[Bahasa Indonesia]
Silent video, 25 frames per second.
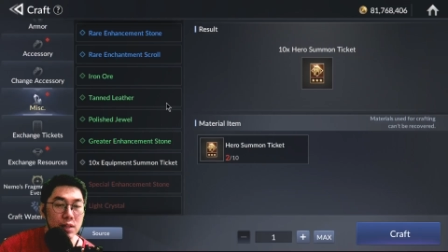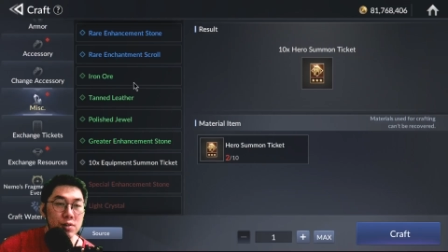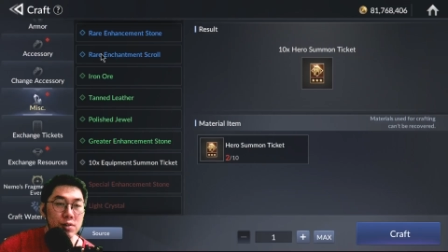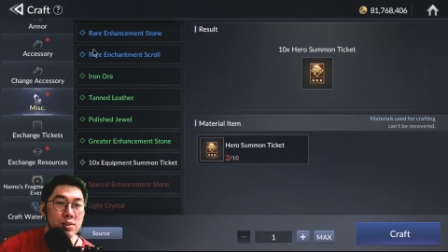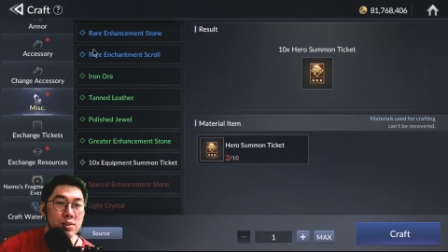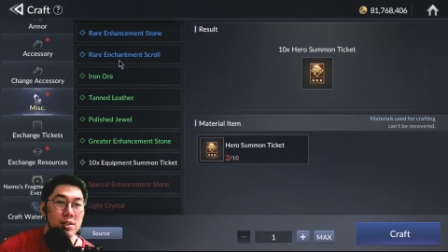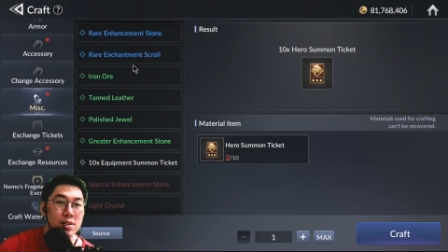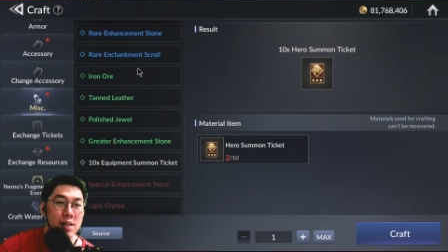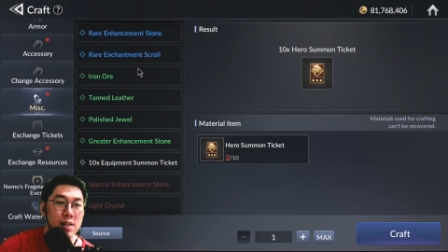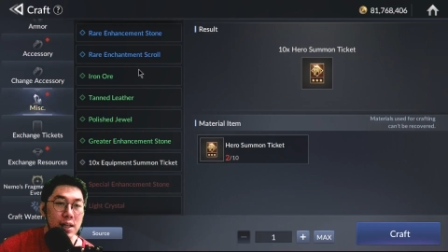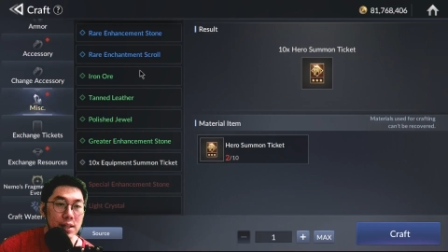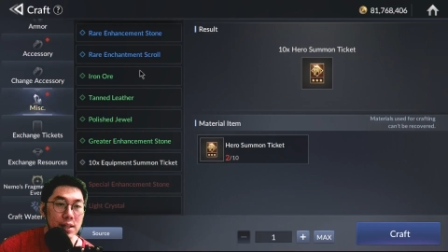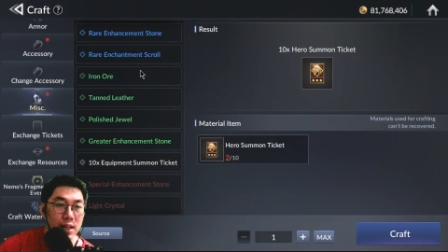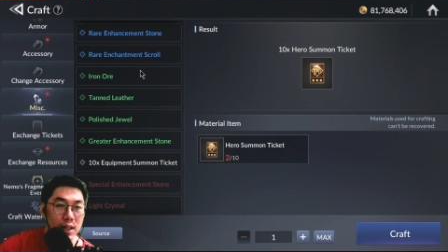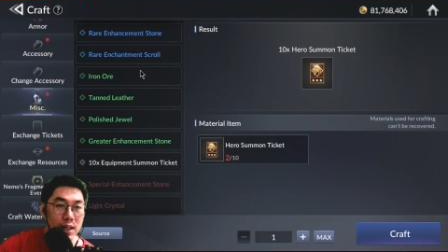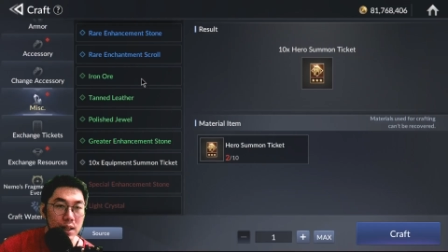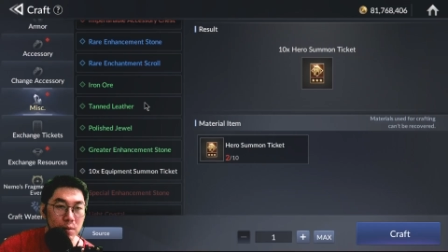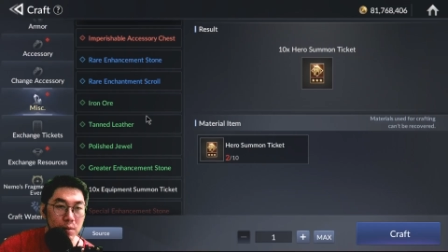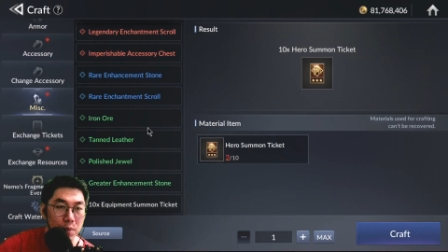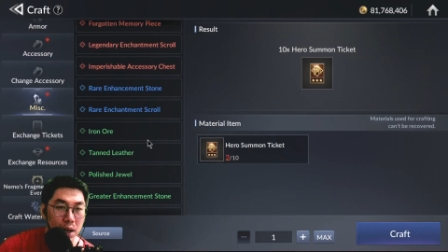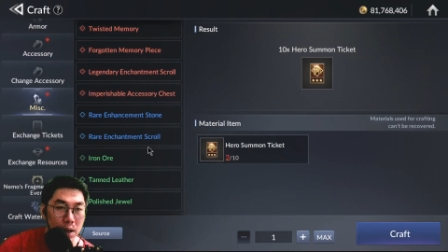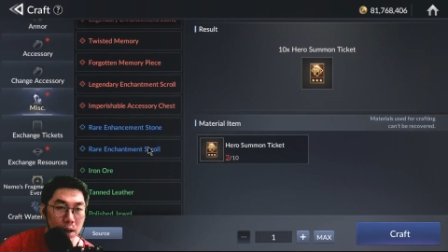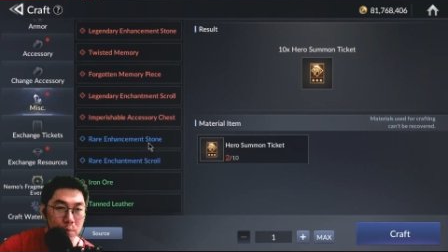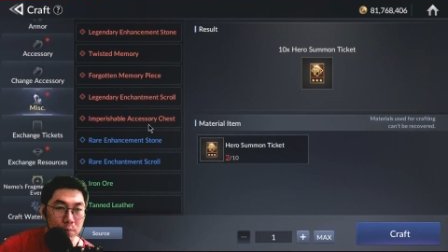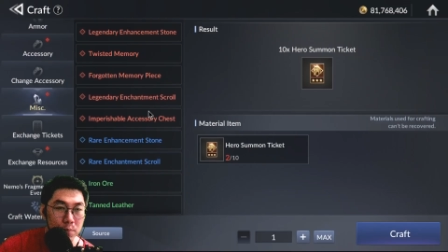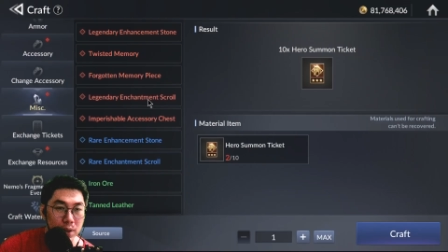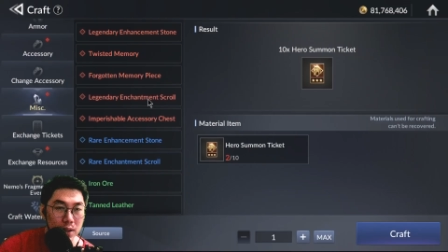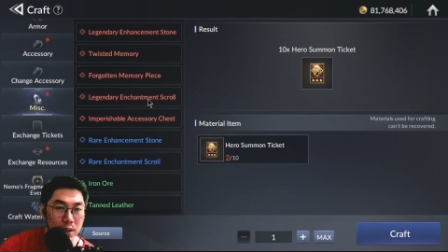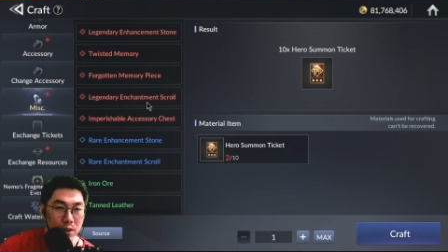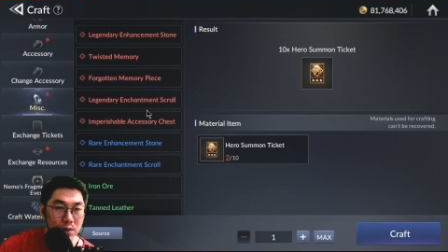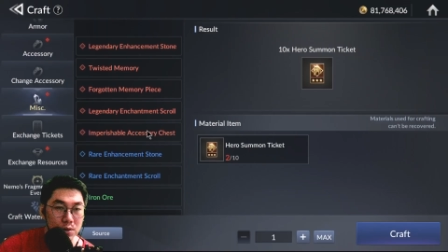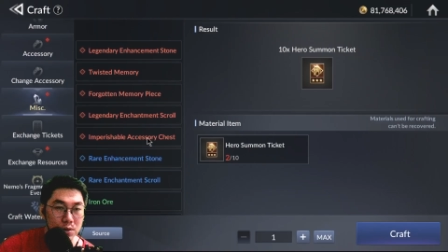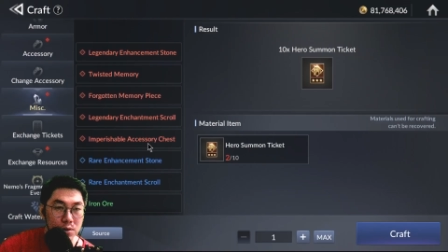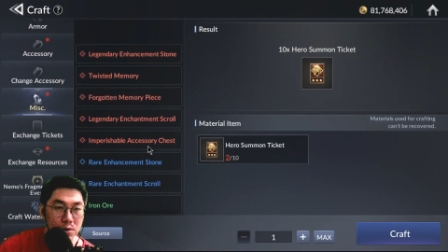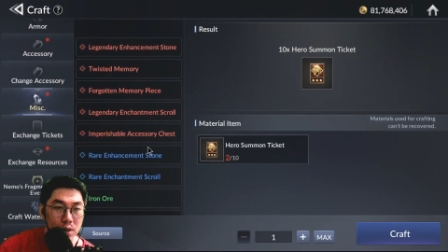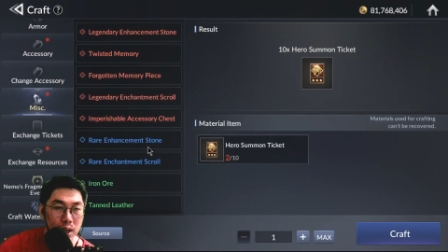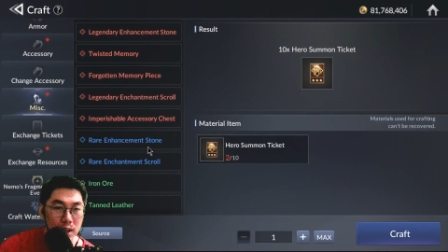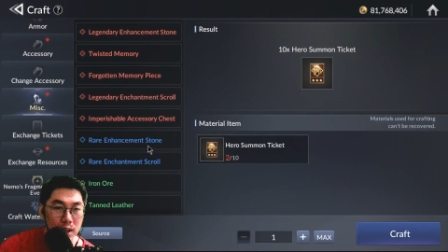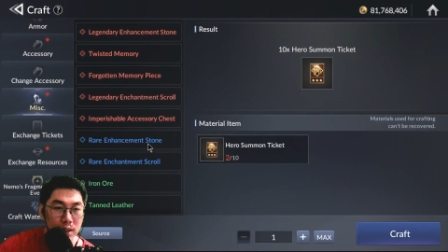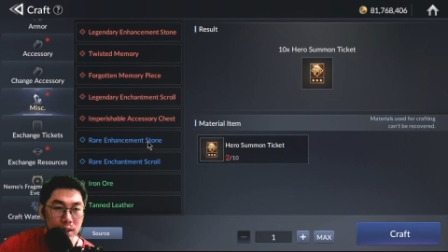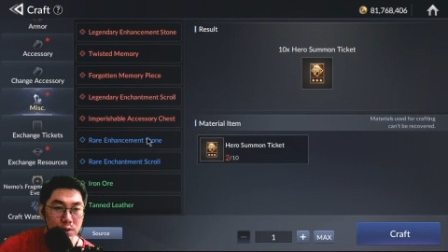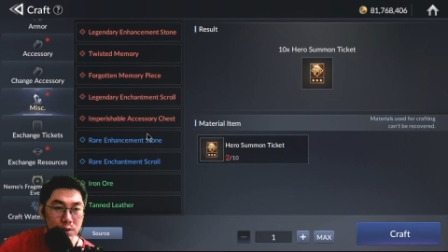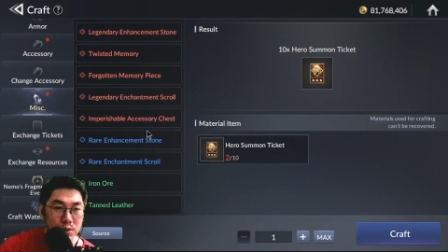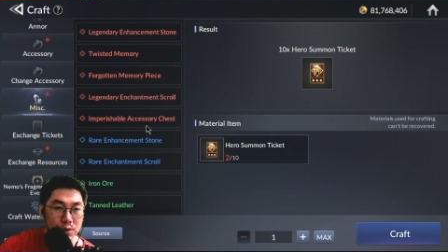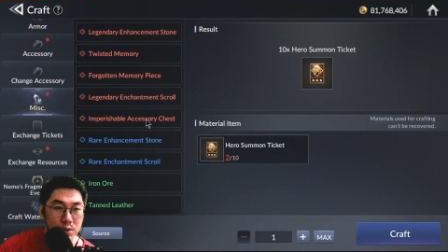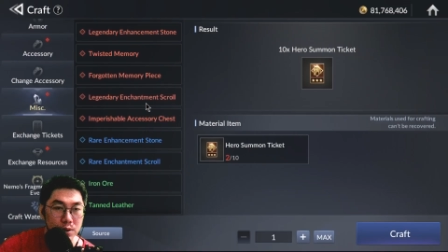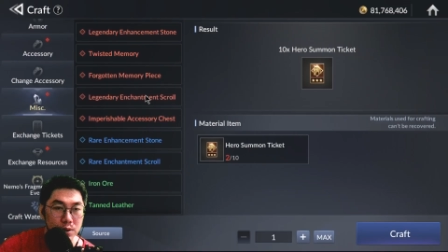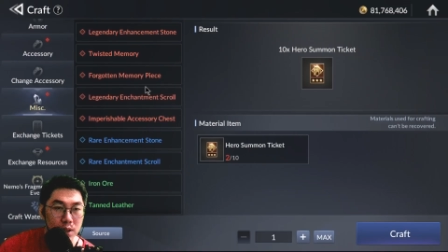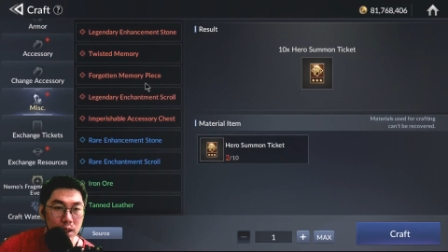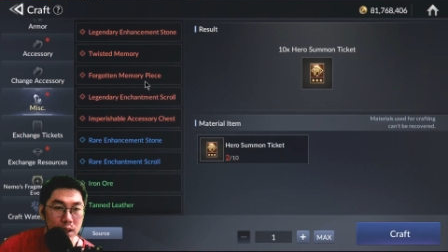tahu sisanya ada berapa gitu gua nggak
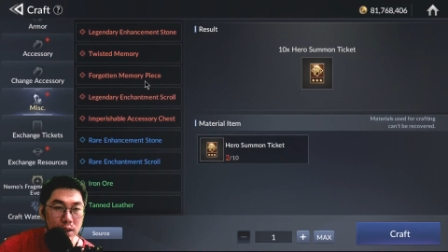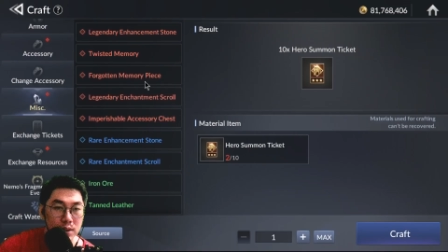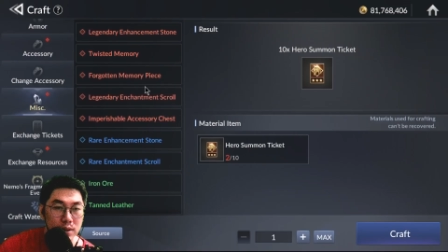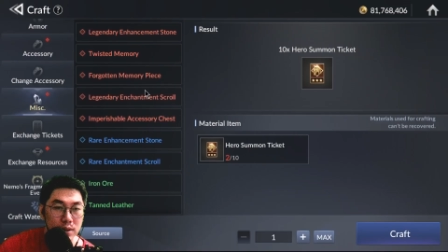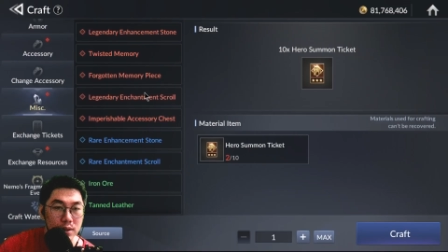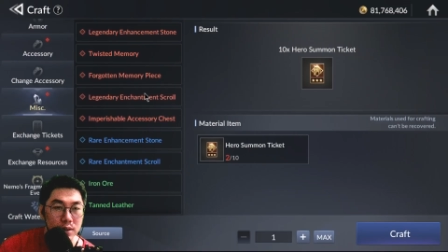tahu juga